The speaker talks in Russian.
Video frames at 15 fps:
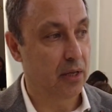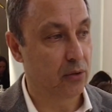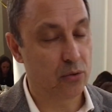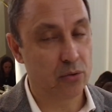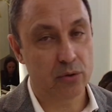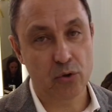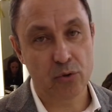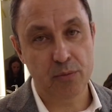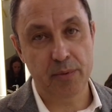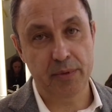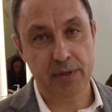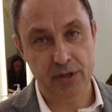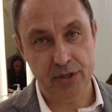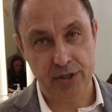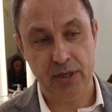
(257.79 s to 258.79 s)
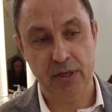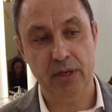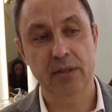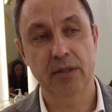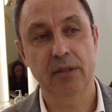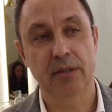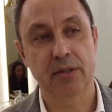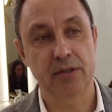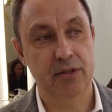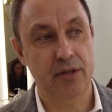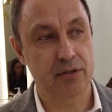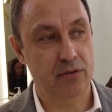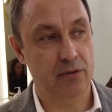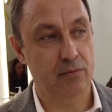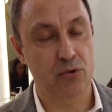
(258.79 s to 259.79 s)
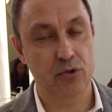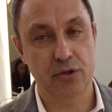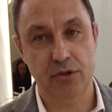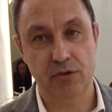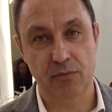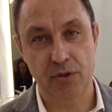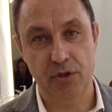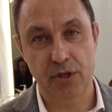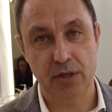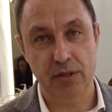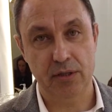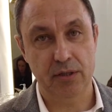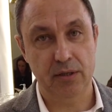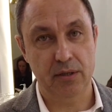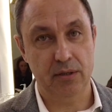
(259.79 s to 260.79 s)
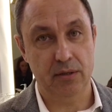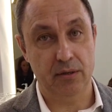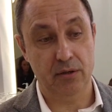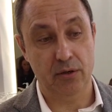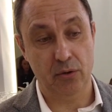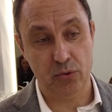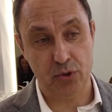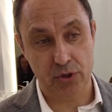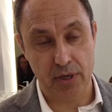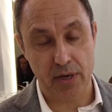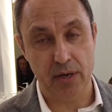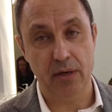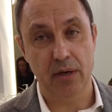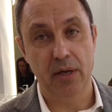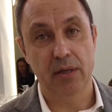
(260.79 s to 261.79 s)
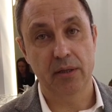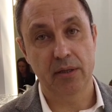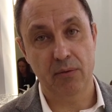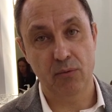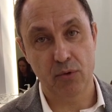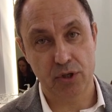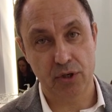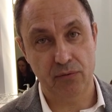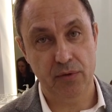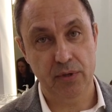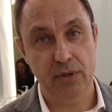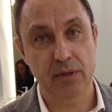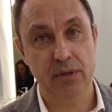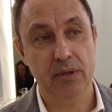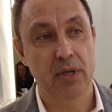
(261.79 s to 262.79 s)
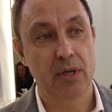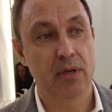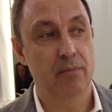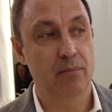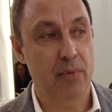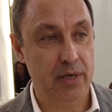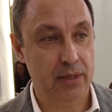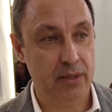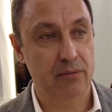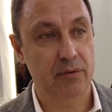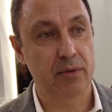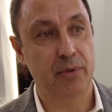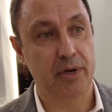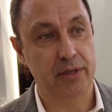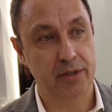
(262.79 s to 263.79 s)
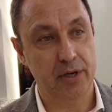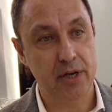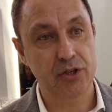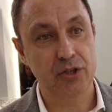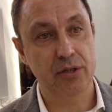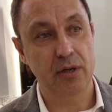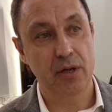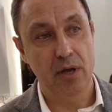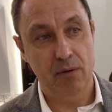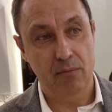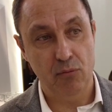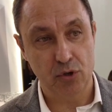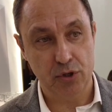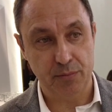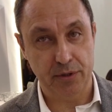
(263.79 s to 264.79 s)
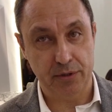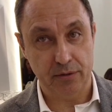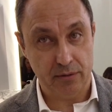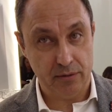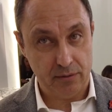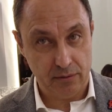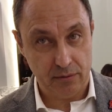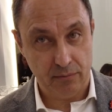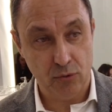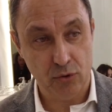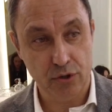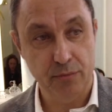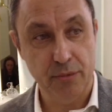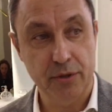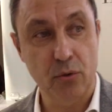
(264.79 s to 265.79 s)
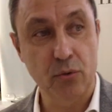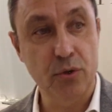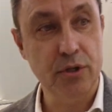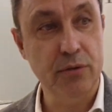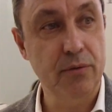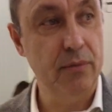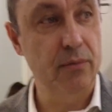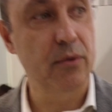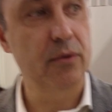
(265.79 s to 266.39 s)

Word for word: Но кроме металлических отделок, естественно, можно совмещать и хрусталь того же вида, матовый, прозрачный, может быть, может быть розовый,